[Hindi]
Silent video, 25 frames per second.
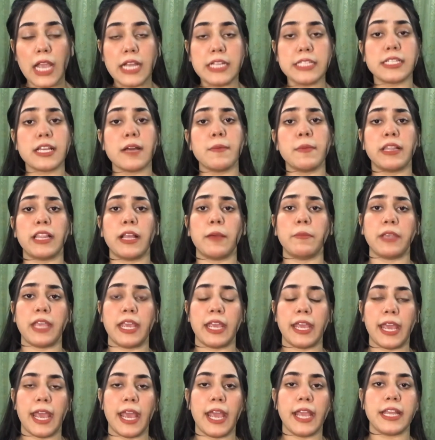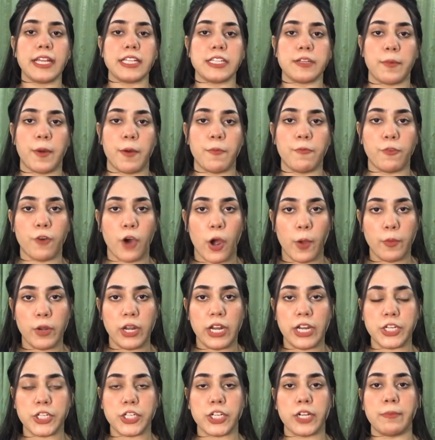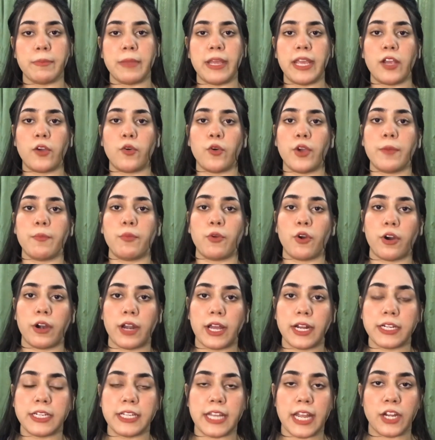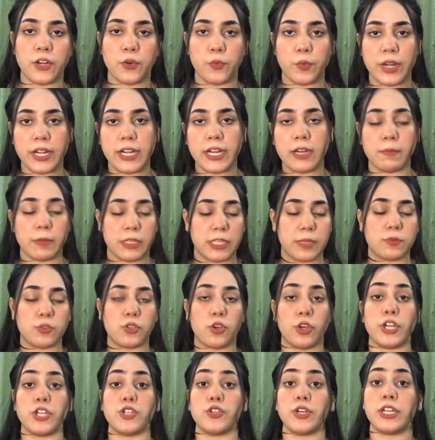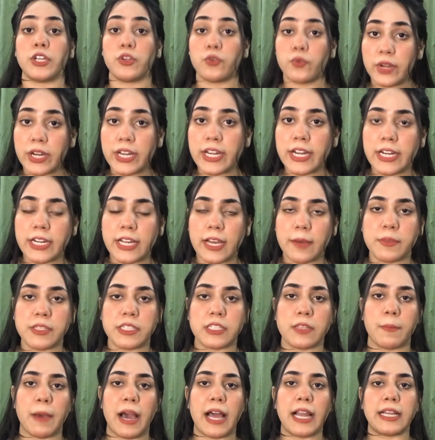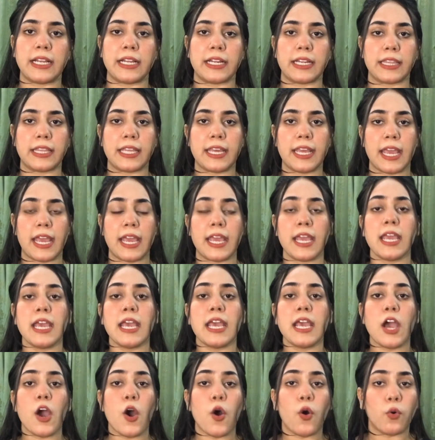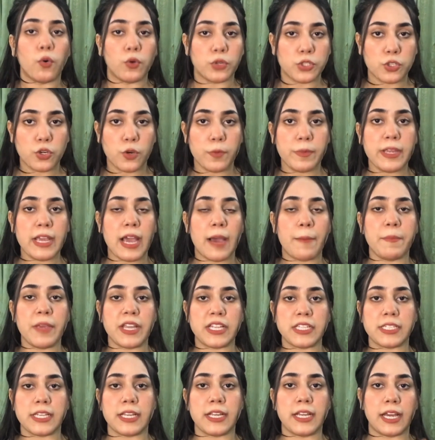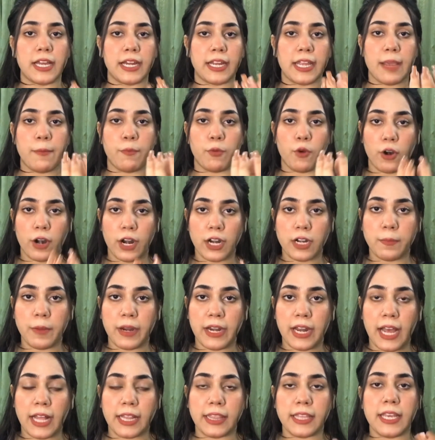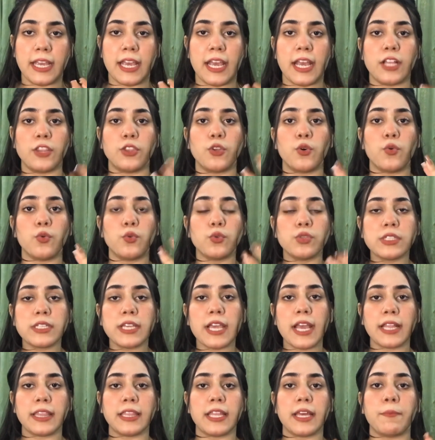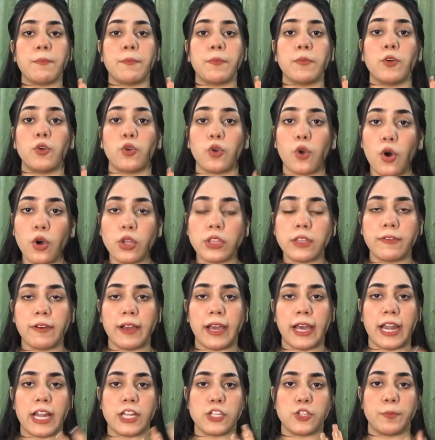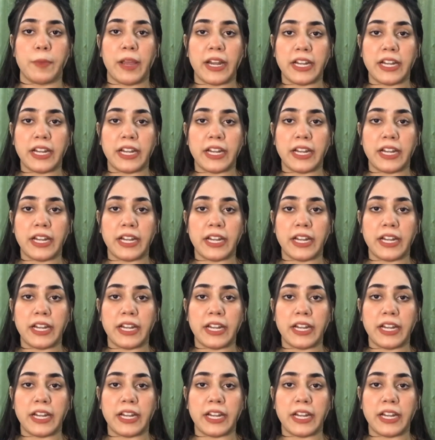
इसका मतलब ये है कि जब हम फॉर्मुलेशन में कोई प्रोडक्ट या इंग्रेडिएंट मतलब सॉरी जो इंग्रेडिएंट हम इस्तेमाल करते हैं वो जो भी हम मिक्सिंग करके प्रोडक्ट बनाते हैं तो उसके अंदर ग्रोथ वगैरह जो